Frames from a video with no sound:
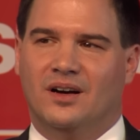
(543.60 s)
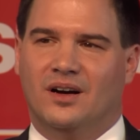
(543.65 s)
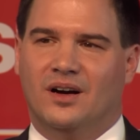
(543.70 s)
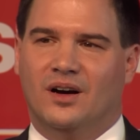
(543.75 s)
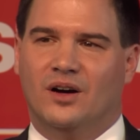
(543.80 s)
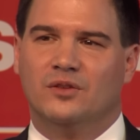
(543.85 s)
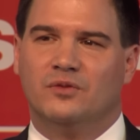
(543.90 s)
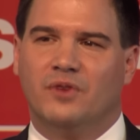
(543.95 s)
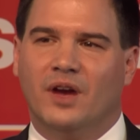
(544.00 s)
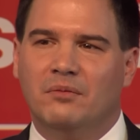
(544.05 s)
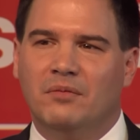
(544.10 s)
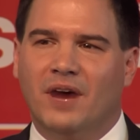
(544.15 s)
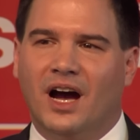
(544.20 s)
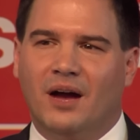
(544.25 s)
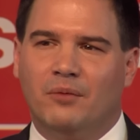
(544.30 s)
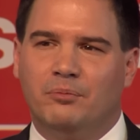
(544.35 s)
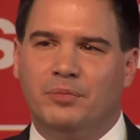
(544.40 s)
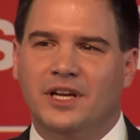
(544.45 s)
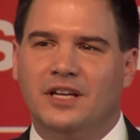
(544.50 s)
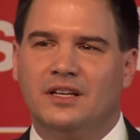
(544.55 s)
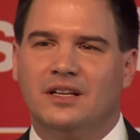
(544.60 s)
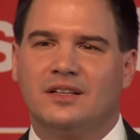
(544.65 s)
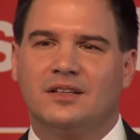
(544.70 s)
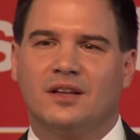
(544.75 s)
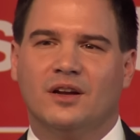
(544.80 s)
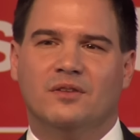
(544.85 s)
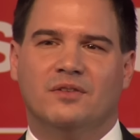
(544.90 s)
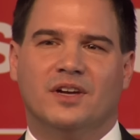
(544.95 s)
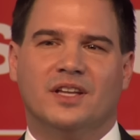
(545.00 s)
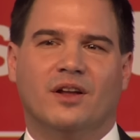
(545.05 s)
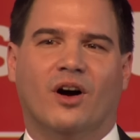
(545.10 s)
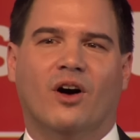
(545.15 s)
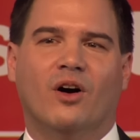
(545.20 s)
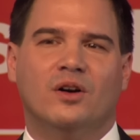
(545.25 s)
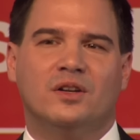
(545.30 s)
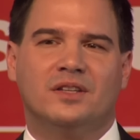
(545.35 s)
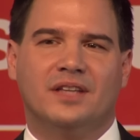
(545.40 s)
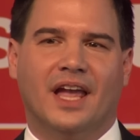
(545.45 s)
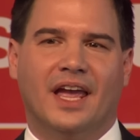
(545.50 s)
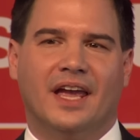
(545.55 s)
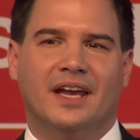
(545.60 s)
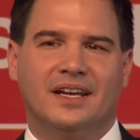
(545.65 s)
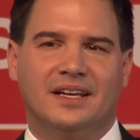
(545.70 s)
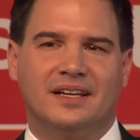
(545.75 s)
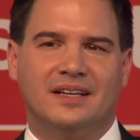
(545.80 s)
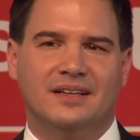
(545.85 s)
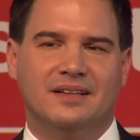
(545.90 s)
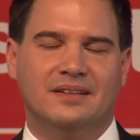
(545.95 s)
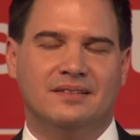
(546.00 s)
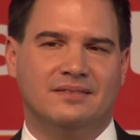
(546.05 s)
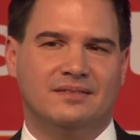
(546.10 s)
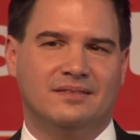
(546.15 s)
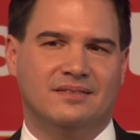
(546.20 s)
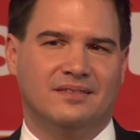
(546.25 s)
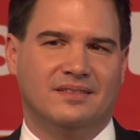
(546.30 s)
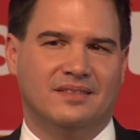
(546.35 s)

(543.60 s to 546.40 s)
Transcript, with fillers: Und wenn wir ein bisschen darüber nachdenken,